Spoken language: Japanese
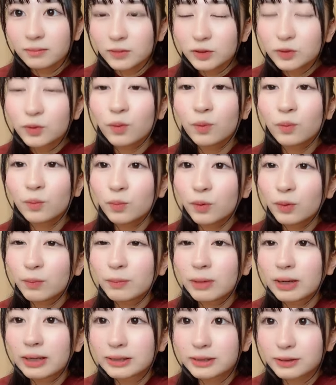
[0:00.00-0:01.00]
そう思い
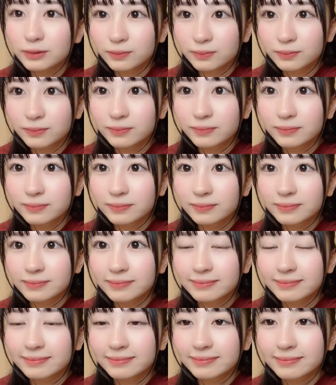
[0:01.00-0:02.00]
ます
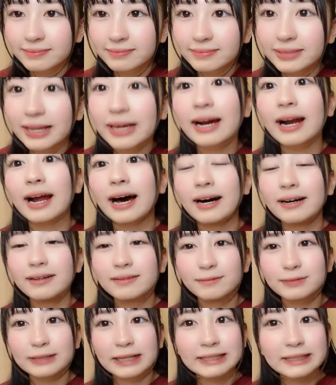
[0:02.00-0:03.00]
だから
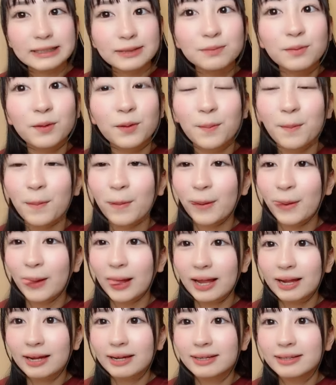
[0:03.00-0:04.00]
私にも
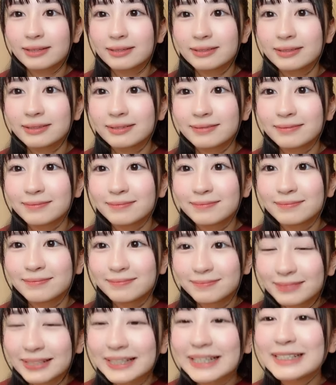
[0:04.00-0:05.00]

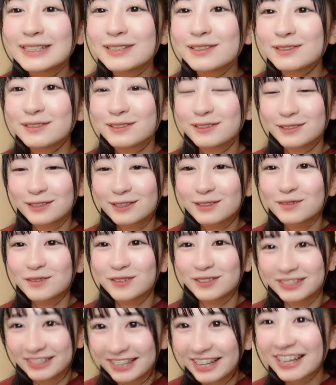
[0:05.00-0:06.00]
私のこと
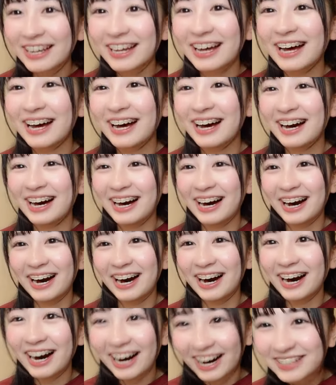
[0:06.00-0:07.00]
もね
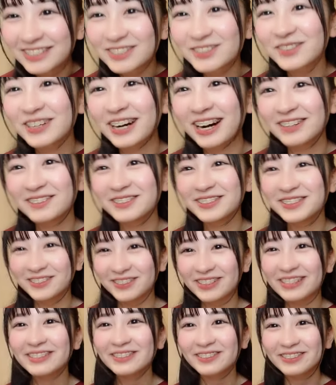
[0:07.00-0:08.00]
愛情がある
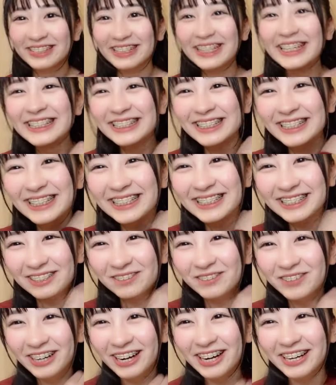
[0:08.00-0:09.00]
人だと認識し
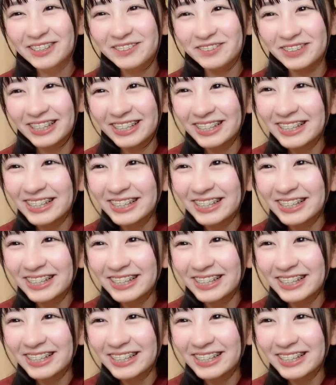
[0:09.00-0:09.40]
てもらえれば